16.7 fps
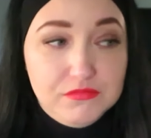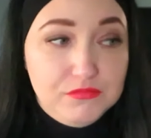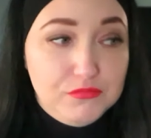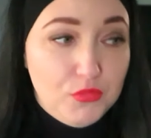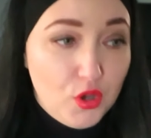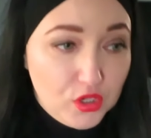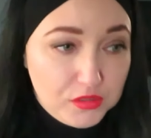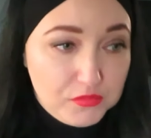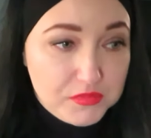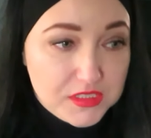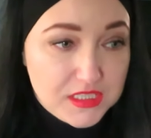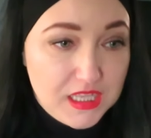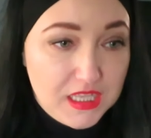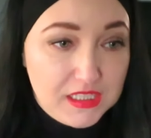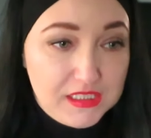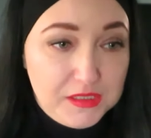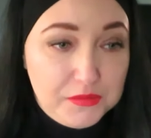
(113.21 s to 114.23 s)
moim
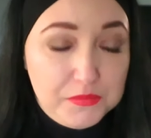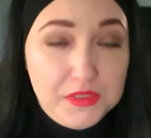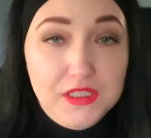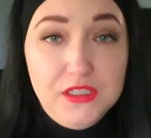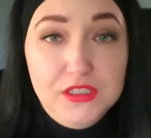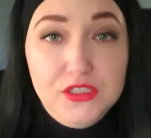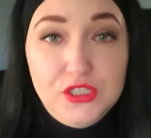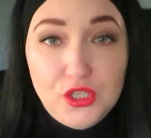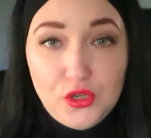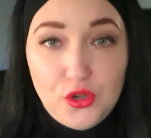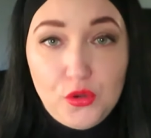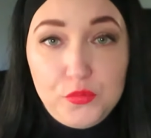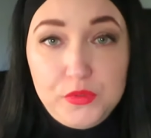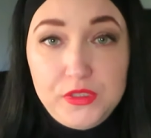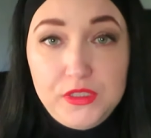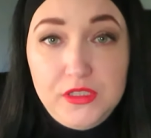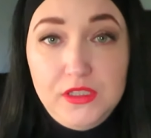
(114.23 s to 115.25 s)
zdaniem nie
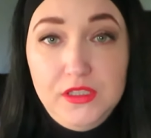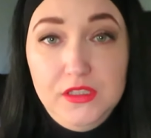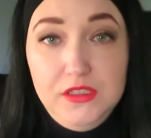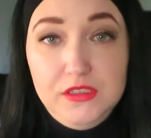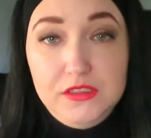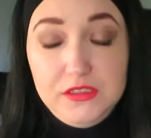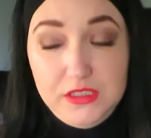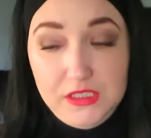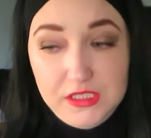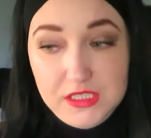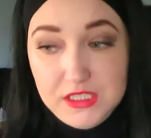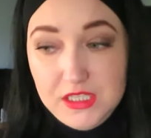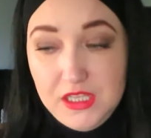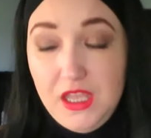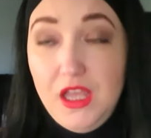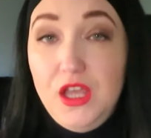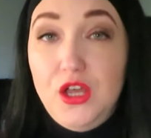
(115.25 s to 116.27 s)
robi
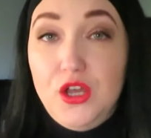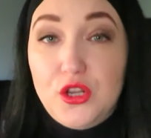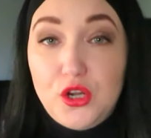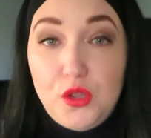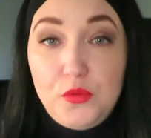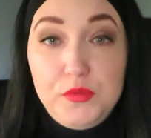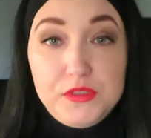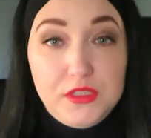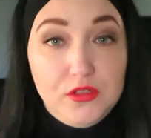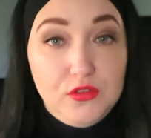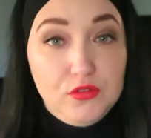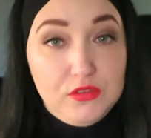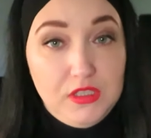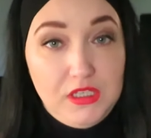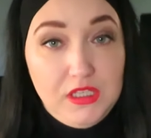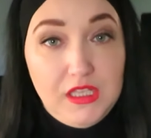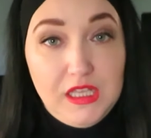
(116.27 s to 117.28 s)
nic. Robi tylko
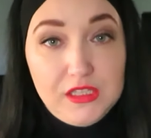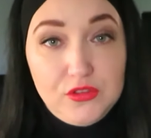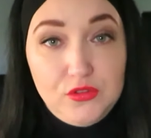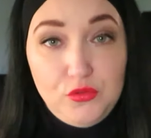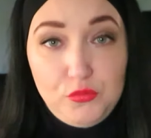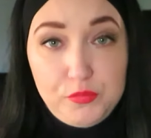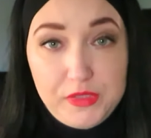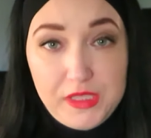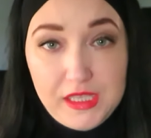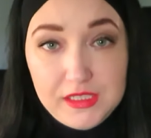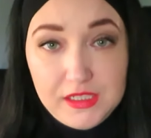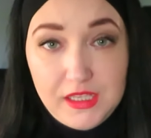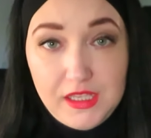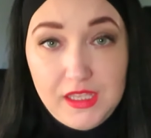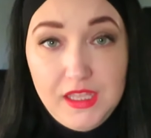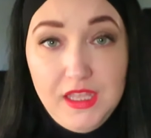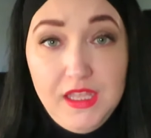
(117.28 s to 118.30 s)
delikatną
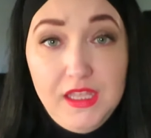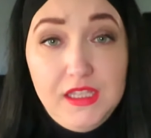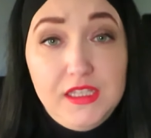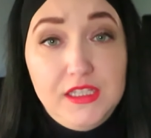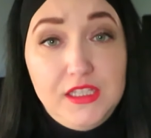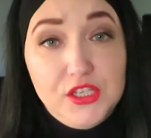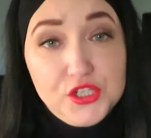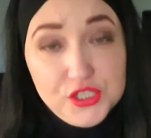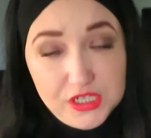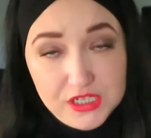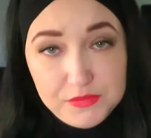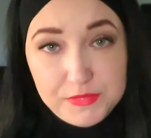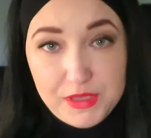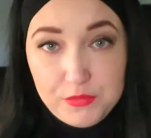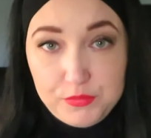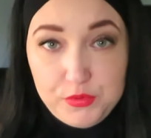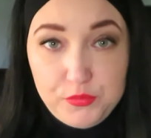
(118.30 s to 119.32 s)
pianę. Jeżeli
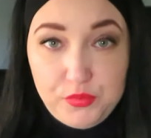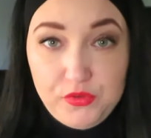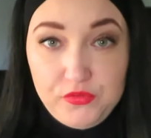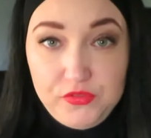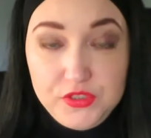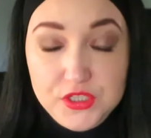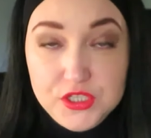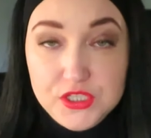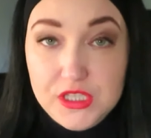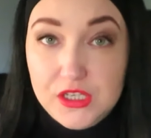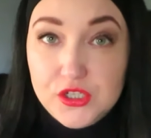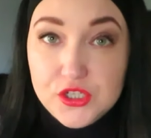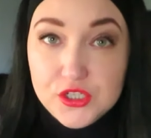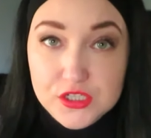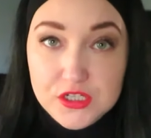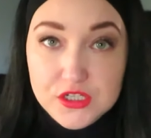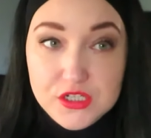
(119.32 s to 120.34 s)
miałbym powiedzieć tak
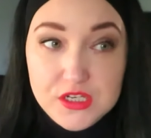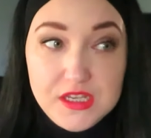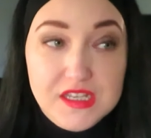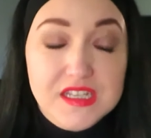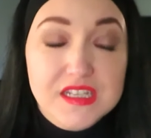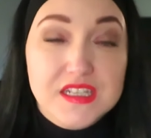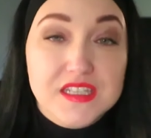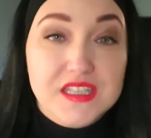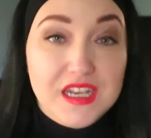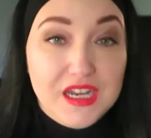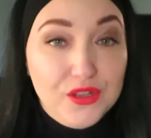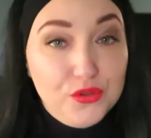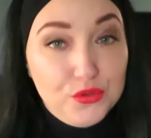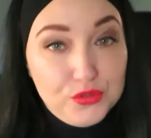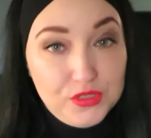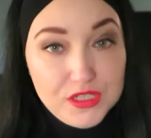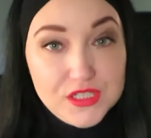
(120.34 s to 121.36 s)
szczerze, z
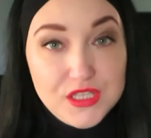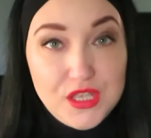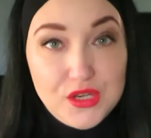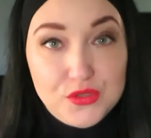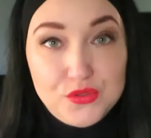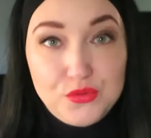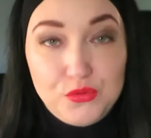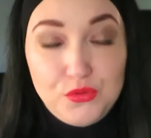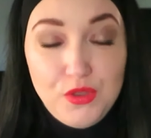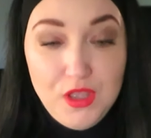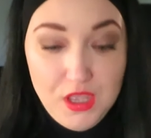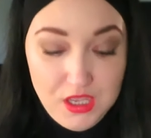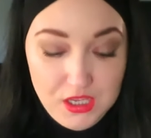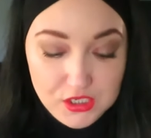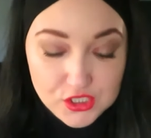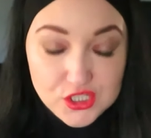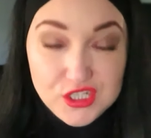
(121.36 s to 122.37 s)
ręką na sercu,
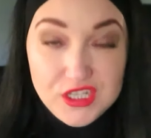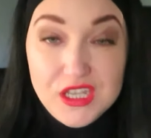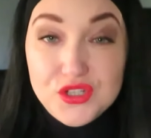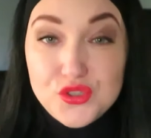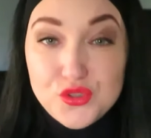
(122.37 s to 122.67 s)
czy ja